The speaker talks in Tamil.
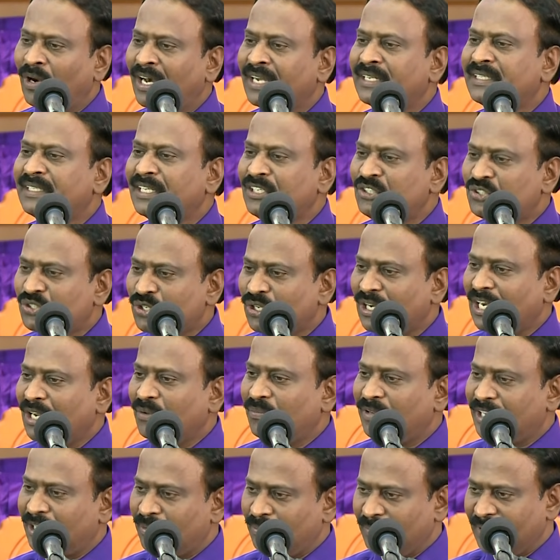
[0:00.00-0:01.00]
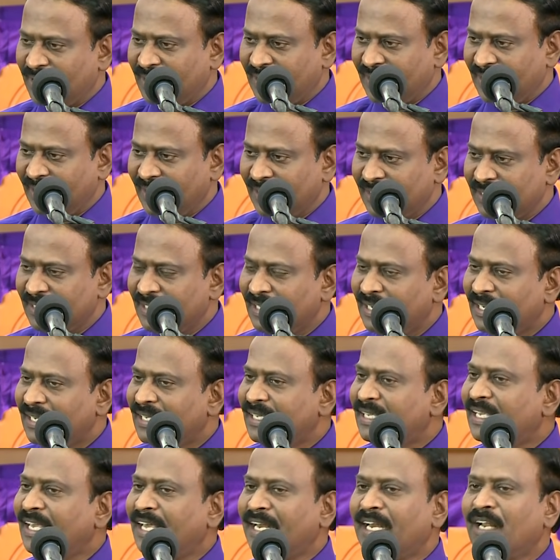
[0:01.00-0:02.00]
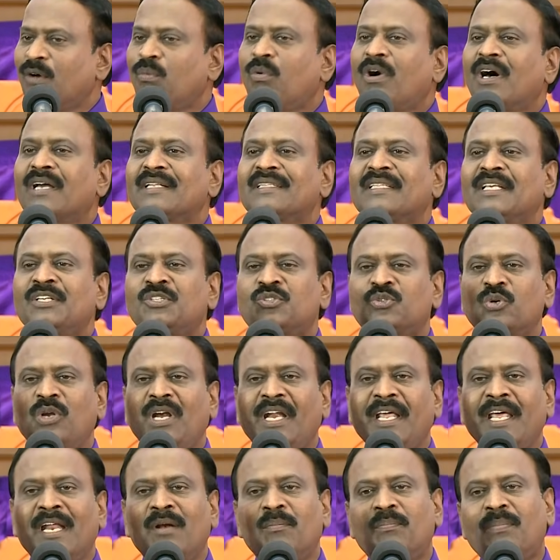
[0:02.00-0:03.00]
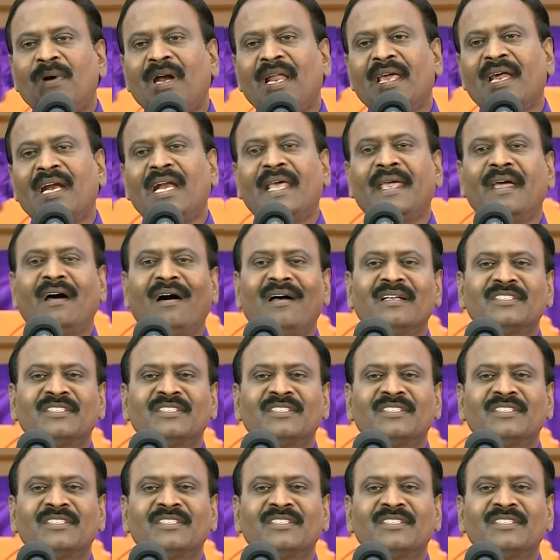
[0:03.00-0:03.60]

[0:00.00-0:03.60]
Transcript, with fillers: வார்த்தை சொல்ல விரும்புகிறேன் என்ன வார்த்தை சொல்லி என் பிள்ளைகளை